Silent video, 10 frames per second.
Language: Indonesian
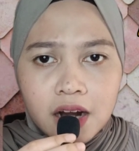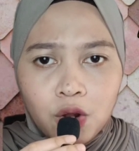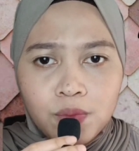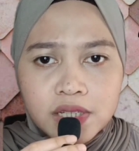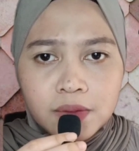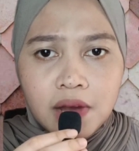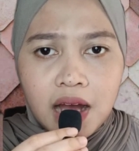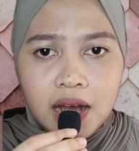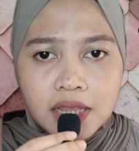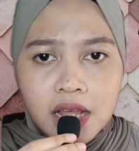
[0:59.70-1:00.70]
terlalu
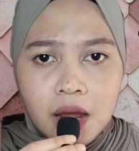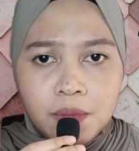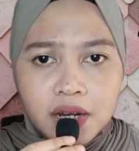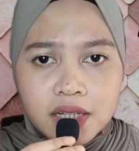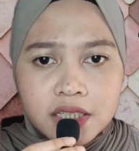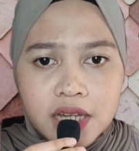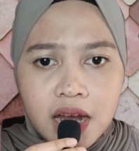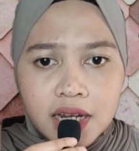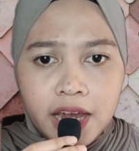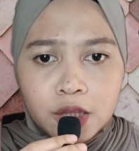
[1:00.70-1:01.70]
bersemangat dalam
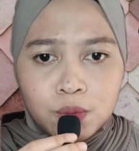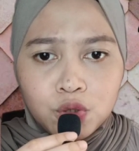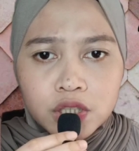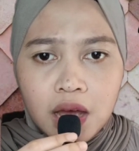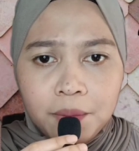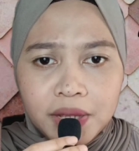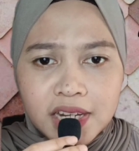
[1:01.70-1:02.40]
bekerja, Cat pun sampai